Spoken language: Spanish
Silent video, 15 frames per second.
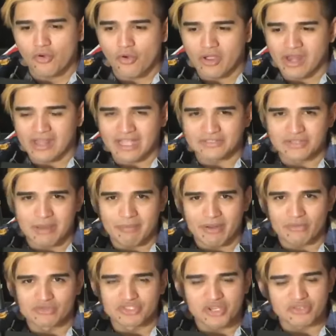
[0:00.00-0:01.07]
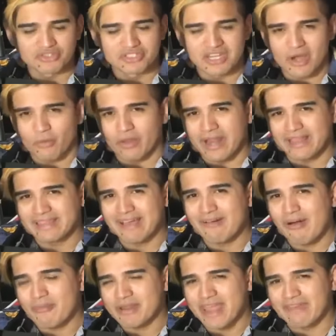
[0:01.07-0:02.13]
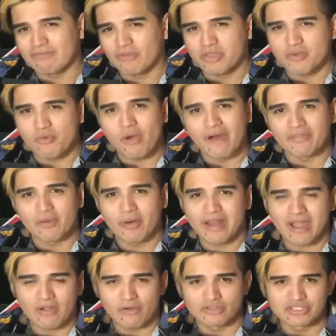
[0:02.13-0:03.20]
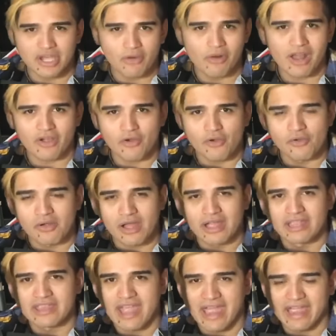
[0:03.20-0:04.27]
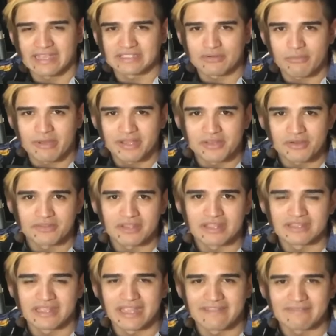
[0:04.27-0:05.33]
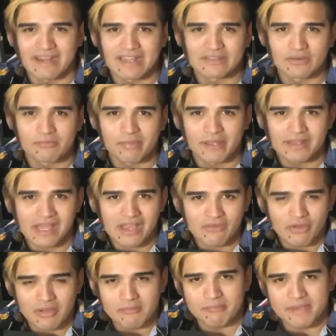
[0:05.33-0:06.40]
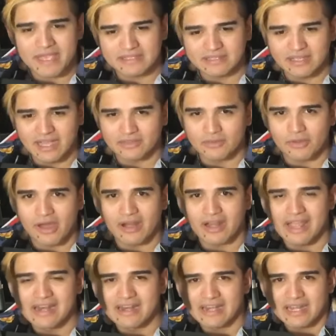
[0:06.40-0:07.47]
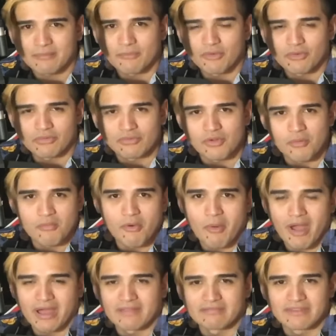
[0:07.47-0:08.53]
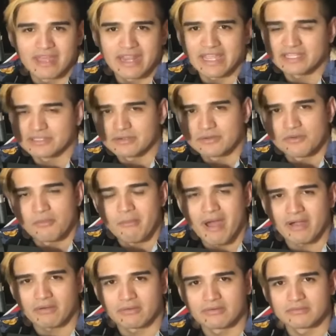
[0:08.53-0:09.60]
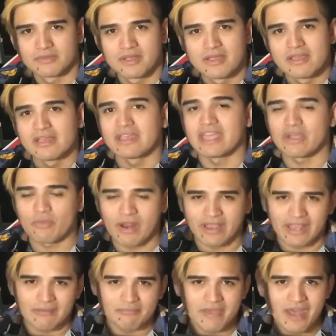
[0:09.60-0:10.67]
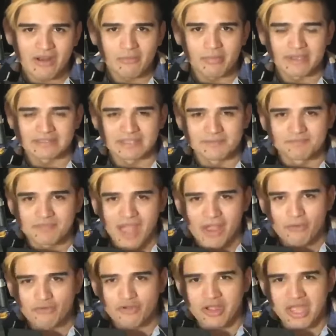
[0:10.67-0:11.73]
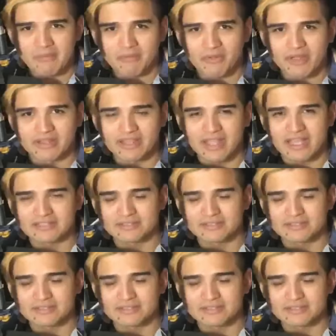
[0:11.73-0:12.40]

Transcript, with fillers: O en el caso de la percusión, si la hubiera estado abriendo, dibujando varias cosas o la conga, ya en ese momento cuando entra la trompeta ellos empiezan a tocar el ritmo como va, derecho o maco, igual que el piano pasa. Algunos ejemplos de este